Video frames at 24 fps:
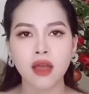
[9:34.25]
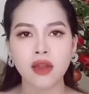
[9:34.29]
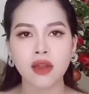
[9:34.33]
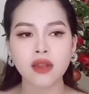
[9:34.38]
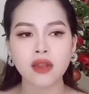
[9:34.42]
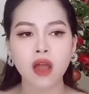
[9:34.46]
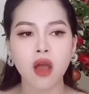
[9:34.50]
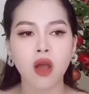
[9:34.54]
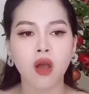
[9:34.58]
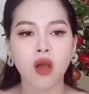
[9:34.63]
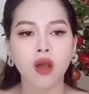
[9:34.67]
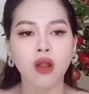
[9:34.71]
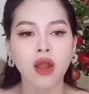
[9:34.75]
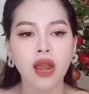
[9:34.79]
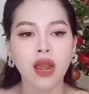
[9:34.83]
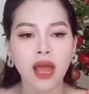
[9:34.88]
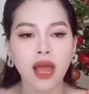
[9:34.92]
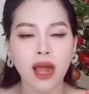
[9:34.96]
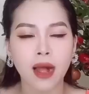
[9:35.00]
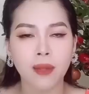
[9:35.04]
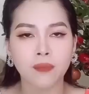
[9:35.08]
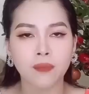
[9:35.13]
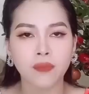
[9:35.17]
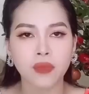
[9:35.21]
nó
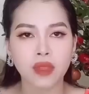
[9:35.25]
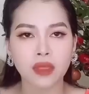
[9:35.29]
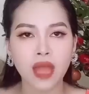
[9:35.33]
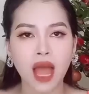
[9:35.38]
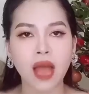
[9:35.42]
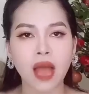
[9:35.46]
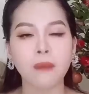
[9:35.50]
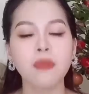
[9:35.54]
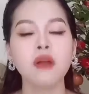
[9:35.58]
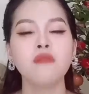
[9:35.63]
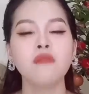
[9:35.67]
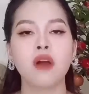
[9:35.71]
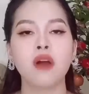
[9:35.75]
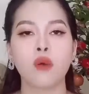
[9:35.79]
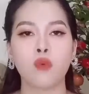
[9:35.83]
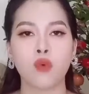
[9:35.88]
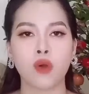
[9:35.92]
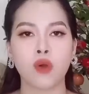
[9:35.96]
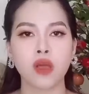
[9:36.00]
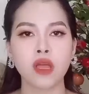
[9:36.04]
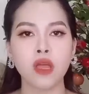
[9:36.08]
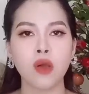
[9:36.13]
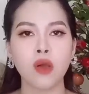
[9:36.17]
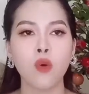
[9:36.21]
là đã bước vào
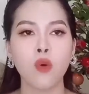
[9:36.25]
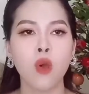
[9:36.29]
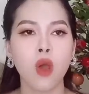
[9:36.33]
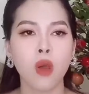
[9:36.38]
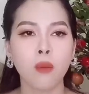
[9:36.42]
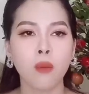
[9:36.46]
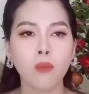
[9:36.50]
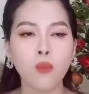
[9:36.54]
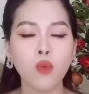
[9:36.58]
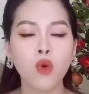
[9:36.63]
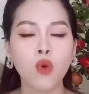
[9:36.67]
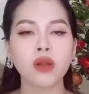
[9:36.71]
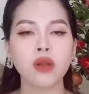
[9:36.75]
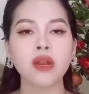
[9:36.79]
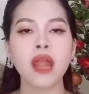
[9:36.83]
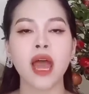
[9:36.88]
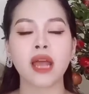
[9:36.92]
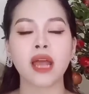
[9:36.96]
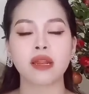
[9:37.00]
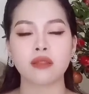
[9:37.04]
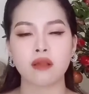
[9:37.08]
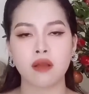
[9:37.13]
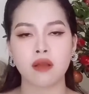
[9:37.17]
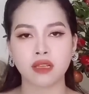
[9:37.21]
cuộc yêu muốn
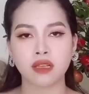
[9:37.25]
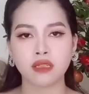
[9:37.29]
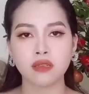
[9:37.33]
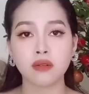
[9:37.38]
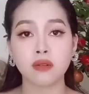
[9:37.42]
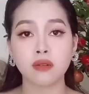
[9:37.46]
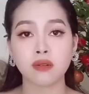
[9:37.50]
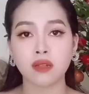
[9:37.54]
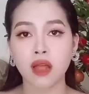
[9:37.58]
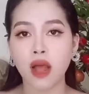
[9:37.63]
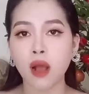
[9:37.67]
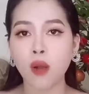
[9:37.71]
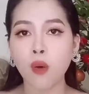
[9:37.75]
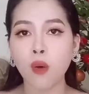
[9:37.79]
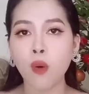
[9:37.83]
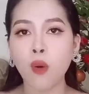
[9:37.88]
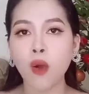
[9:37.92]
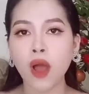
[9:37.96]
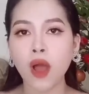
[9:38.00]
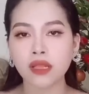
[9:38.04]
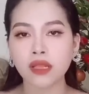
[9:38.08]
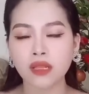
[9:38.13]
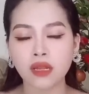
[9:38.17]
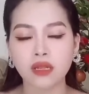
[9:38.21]
đạt được cái sự thăng
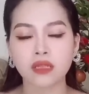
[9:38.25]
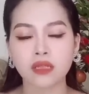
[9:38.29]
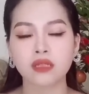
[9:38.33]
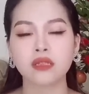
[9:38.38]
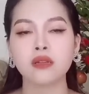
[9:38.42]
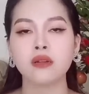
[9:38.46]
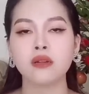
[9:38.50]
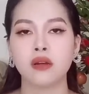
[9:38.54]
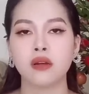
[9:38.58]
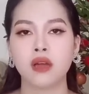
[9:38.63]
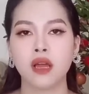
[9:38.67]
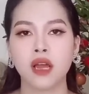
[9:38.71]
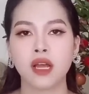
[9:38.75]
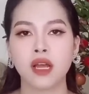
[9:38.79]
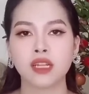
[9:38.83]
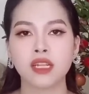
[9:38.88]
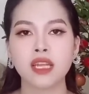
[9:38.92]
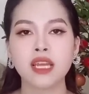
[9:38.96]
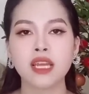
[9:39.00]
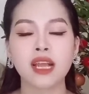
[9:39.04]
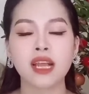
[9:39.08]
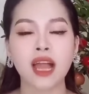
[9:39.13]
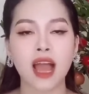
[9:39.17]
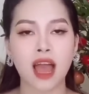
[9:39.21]
hoa thật sự
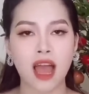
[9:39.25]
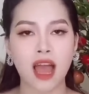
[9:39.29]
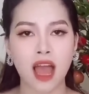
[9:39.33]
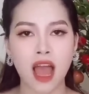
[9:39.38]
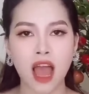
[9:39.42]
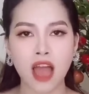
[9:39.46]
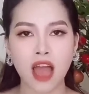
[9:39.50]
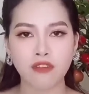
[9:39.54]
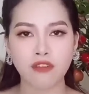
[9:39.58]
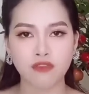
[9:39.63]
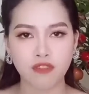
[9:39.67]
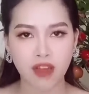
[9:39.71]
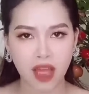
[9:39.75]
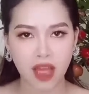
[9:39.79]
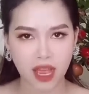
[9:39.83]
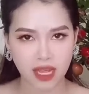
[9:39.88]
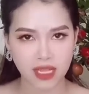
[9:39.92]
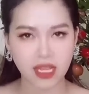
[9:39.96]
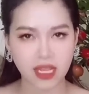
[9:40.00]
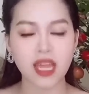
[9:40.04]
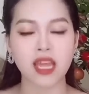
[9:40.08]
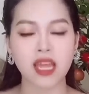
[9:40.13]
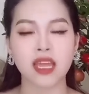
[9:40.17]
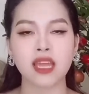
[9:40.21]
thì cả hai phải
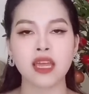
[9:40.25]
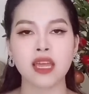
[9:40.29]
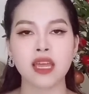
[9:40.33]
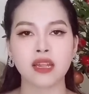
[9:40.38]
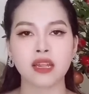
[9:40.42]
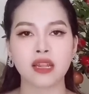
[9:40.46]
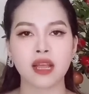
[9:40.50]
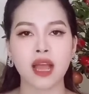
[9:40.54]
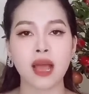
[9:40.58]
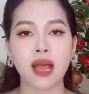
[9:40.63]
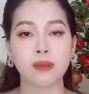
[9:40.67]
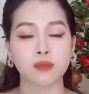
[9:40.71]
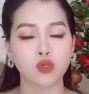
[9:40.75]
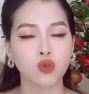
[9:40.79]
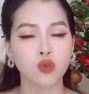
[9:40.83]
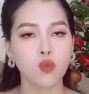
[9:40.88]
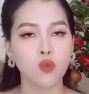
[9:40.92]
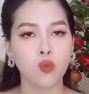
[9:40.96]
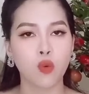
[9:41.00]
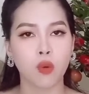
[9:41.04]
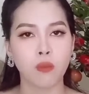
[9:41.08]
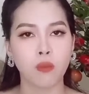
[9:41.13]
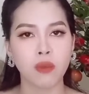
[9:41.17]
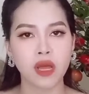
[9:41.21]
thể hiện cảm xúc
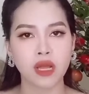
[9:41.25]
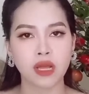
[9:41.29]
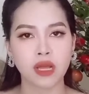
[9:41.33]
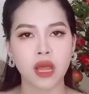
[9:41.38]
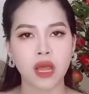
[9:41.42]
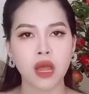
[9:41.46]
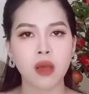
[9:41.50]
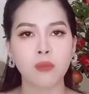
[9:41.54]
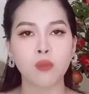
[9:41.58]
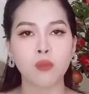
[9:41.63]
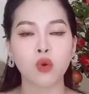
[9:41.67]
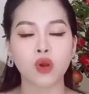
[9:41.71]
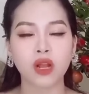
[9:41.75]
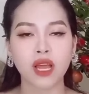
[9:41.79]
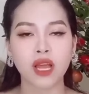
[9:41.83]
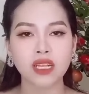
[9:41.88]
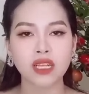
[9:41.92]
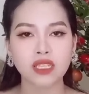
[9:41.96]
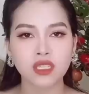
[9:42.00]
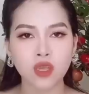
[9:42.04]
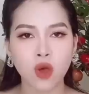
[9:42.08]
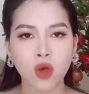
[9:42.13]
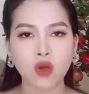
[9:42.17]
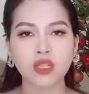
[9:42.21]
của mình một
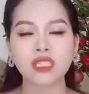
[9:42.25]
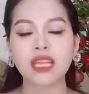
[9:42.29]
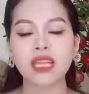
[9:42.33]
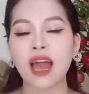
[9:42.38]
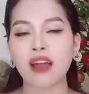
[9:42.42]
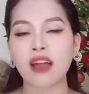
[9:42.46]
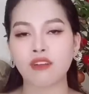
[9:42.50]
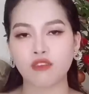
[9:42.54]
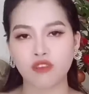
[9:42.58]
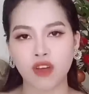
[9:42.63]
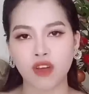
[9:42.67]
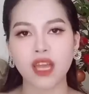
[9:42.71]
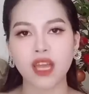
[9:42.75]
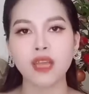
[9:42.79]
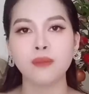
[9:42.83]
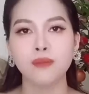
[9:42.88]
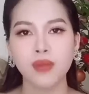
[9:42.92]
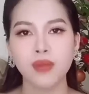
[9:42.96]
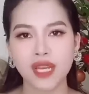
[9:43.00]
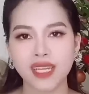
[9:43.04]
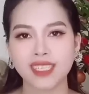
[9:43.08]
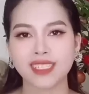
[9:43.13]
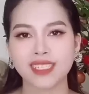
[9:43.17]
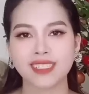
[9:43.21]
cách rõ ràng và hết
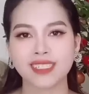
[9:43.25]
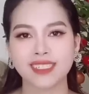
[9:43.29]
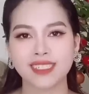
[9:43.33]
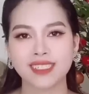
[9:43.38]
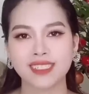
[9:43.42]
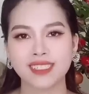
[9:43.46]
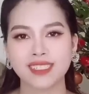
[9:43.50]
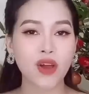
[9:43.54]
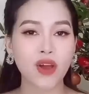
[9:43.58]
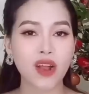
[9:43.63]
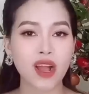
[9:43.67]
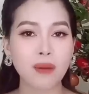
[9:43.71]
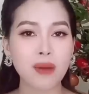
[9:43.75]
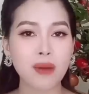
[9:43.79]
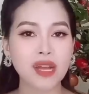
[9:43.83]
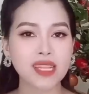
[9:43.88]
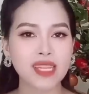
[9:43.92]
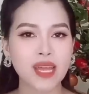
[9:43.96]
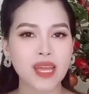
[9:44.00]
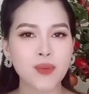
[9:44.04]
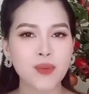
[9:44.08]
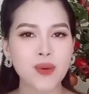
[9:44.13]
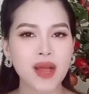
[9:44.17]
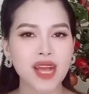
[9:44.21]
mình đó các bạn
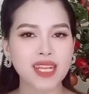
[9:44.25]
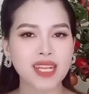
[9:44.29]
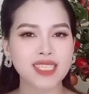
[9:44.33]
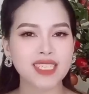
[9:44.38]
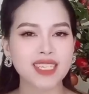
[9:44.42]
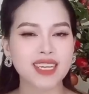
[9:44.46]
thấy không ạ?